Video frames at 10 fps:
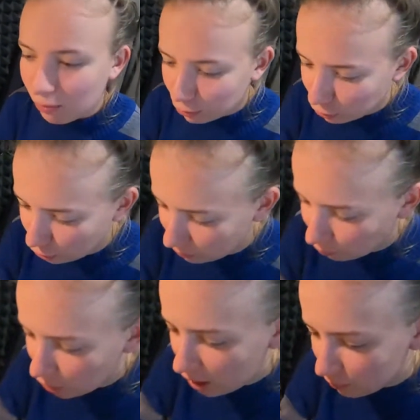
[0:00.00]
Ну, очень.
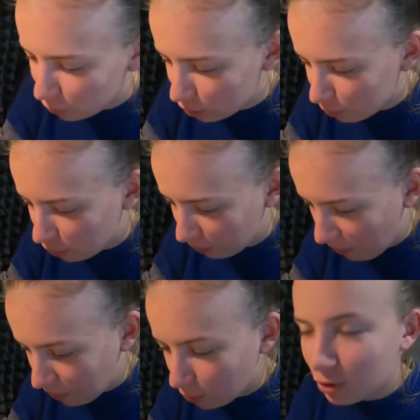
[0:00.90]
Я до сих пор,
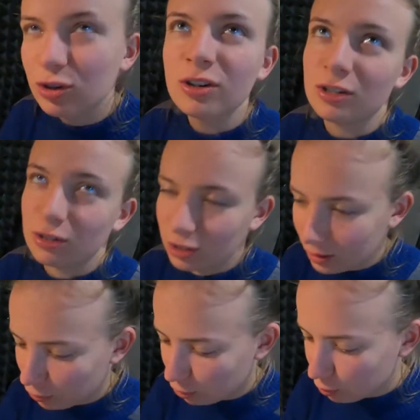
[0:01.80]
я уже несколько раз
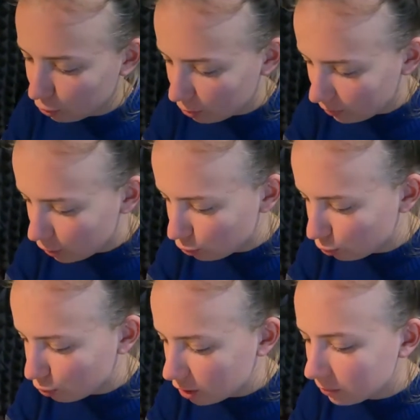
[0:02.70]
сказала, но до сих пор удивляюсь,
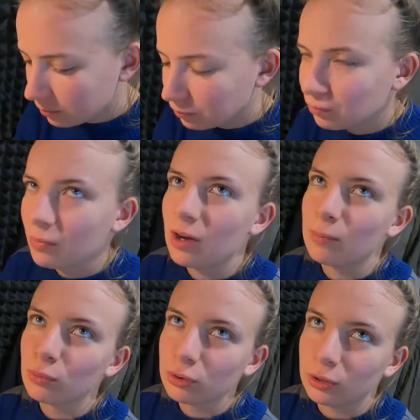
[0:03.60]
что тут нет
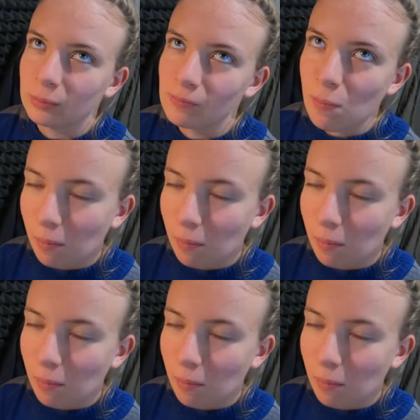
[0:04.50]
капусты.